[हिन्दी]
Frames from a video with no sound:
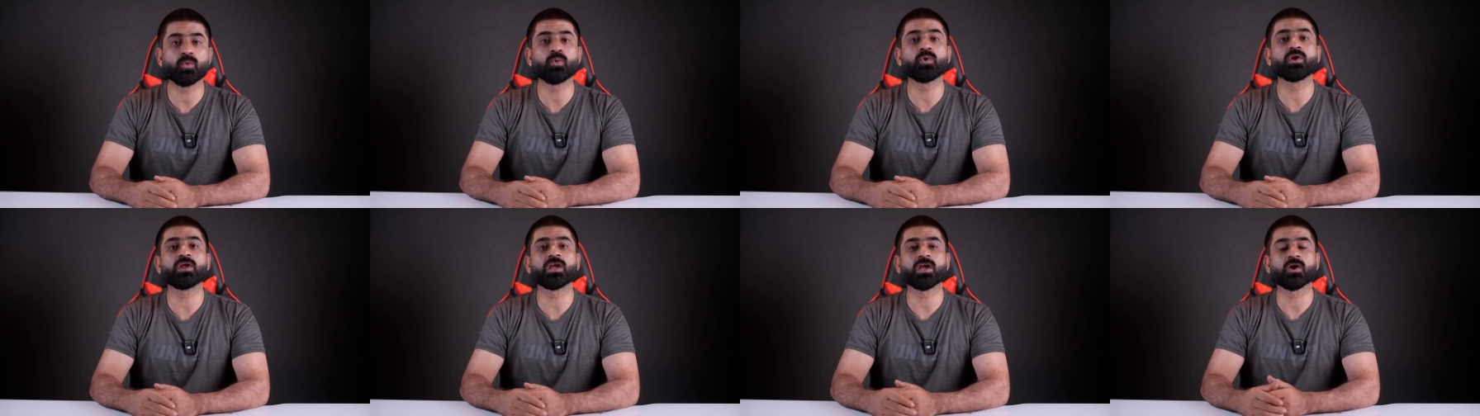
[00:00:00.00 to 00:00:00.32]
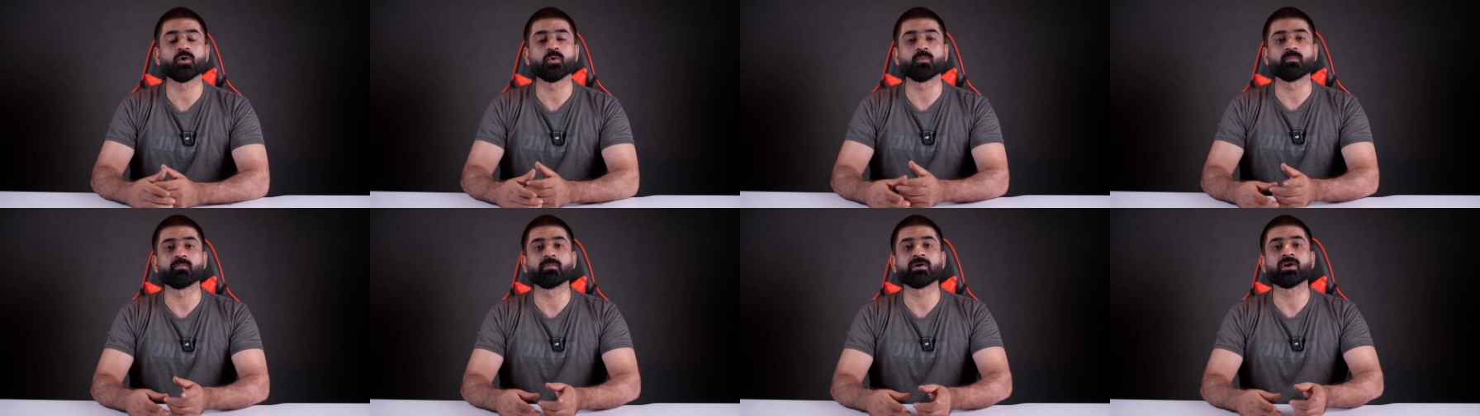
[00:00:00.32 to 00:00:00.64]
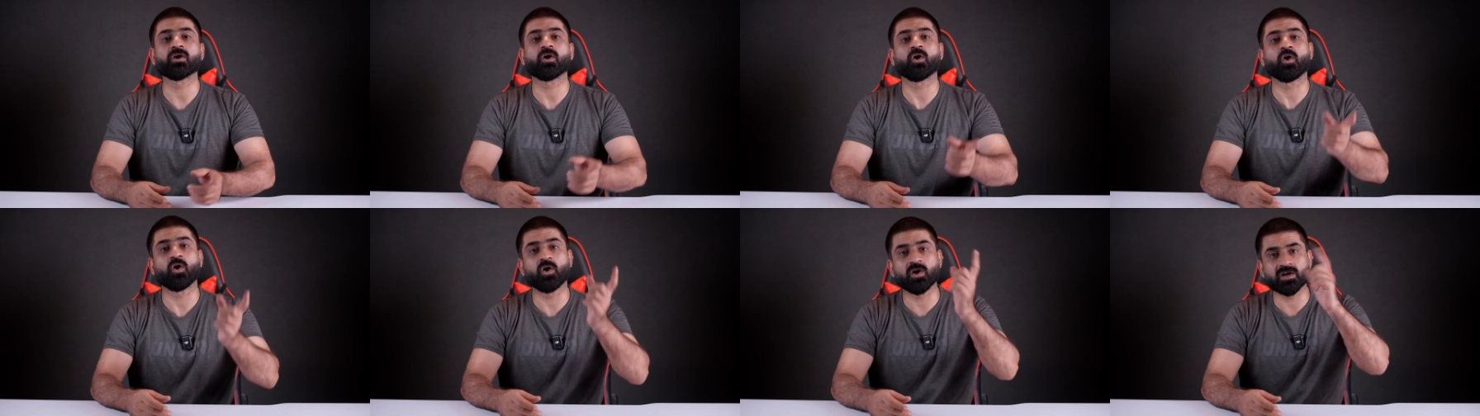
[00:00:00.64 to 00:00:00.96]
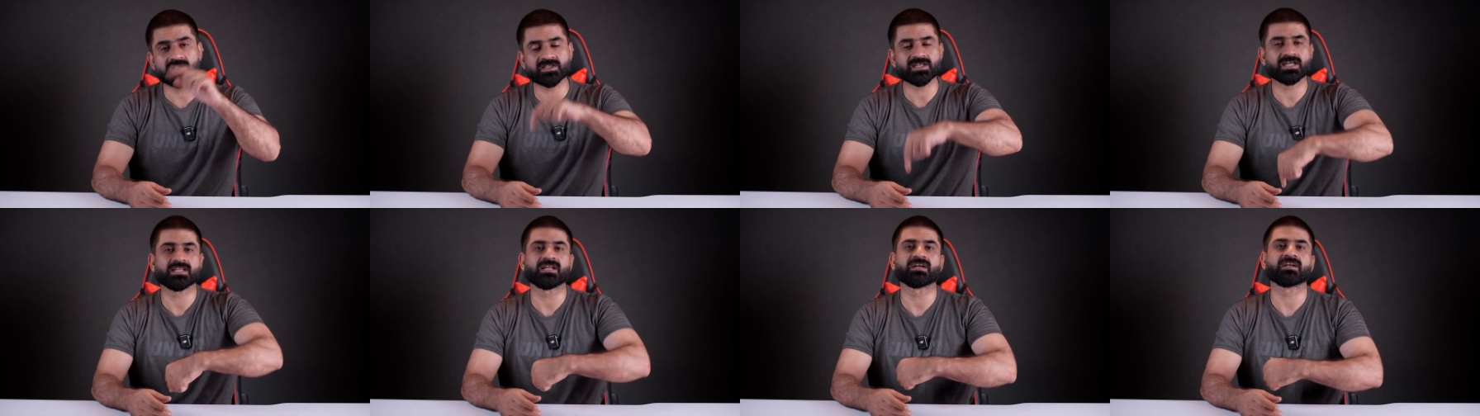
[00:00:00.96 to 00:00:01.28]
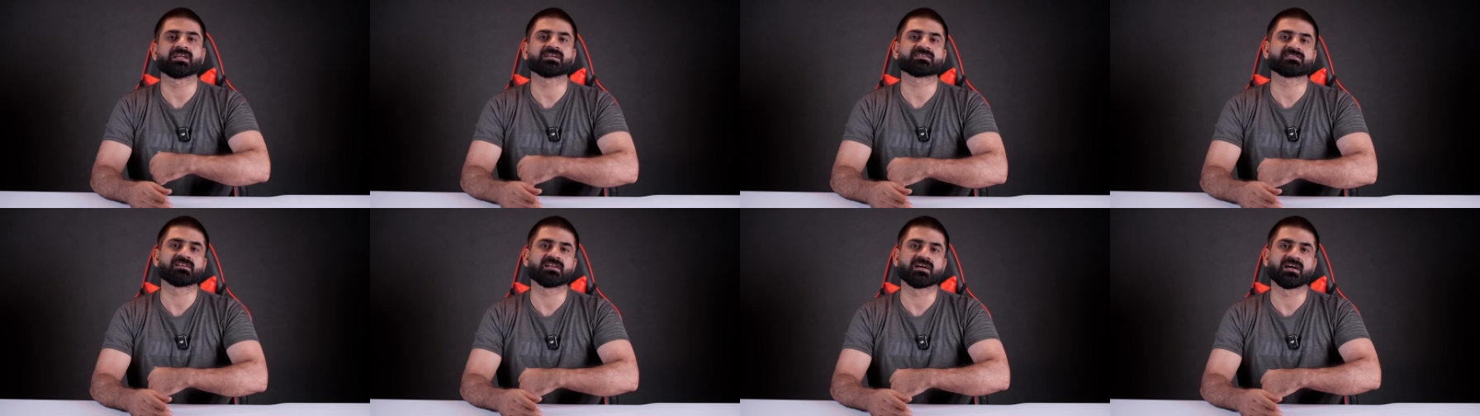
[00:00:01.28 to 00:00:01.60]
उनके ऊपर और ज़्यादा
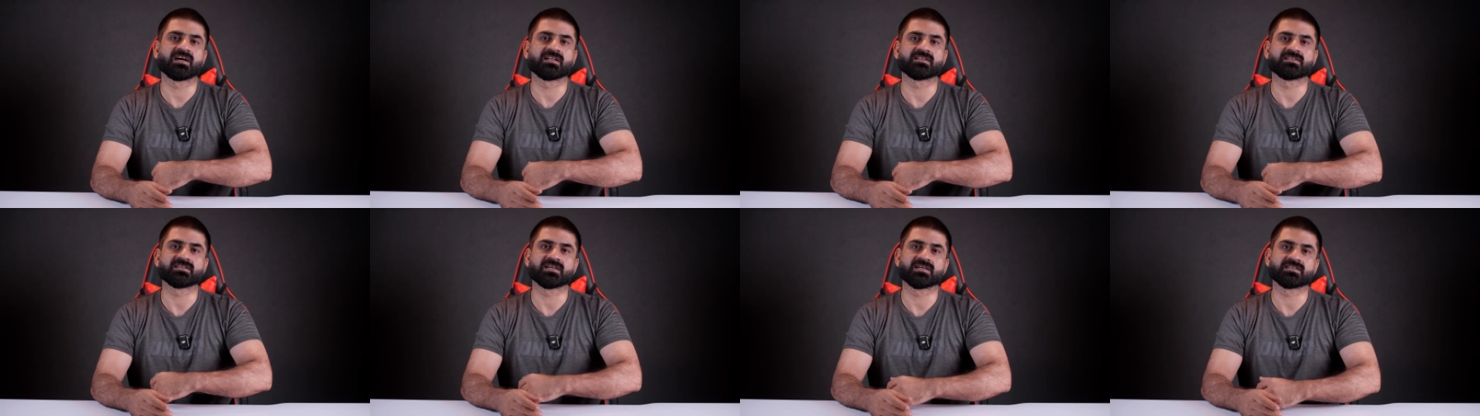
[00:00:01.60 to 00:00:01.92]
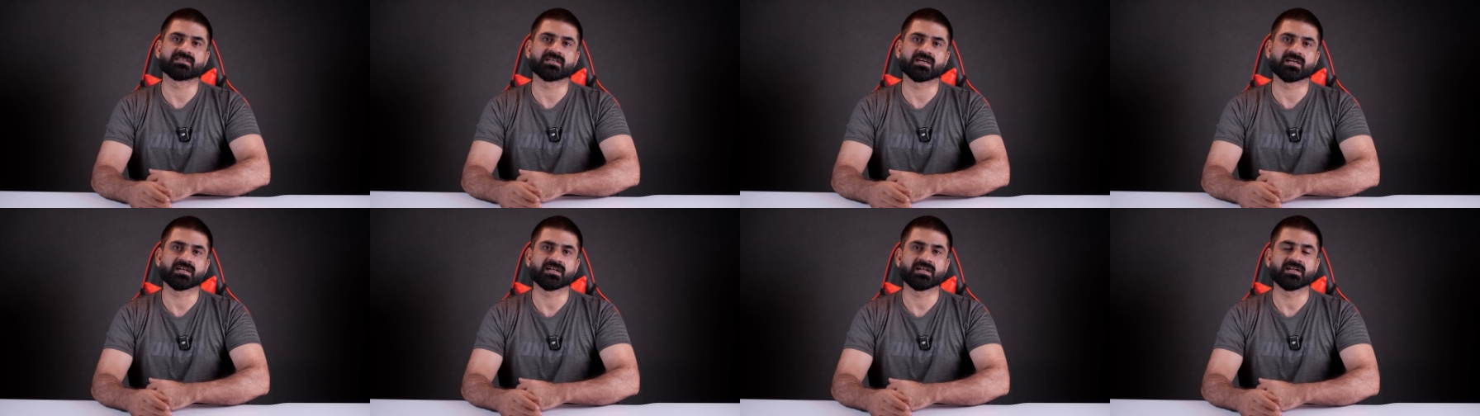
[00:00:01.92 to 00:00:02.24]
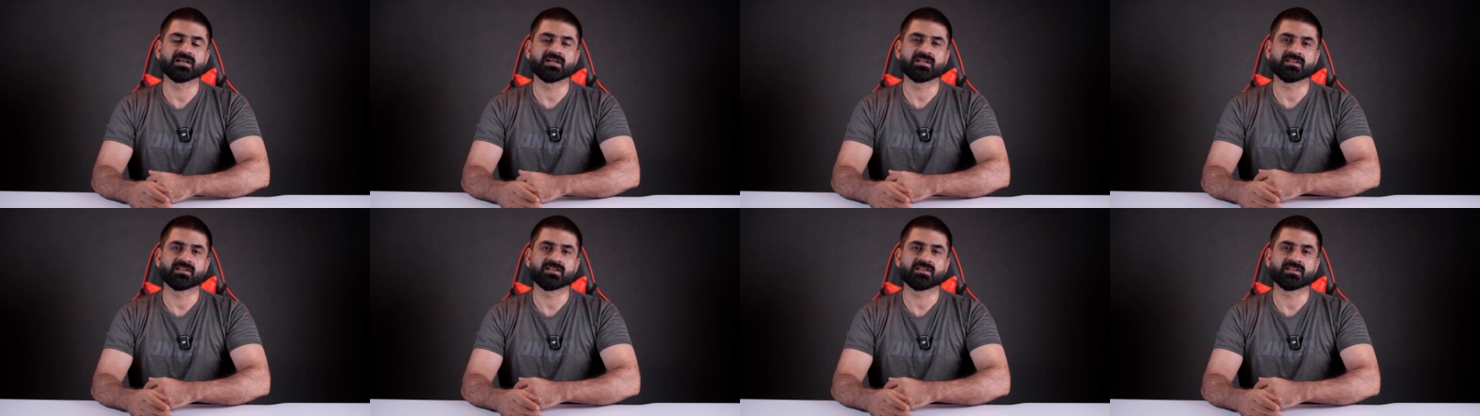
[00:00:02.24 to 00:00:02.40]
टैक्स लगा दिया जाए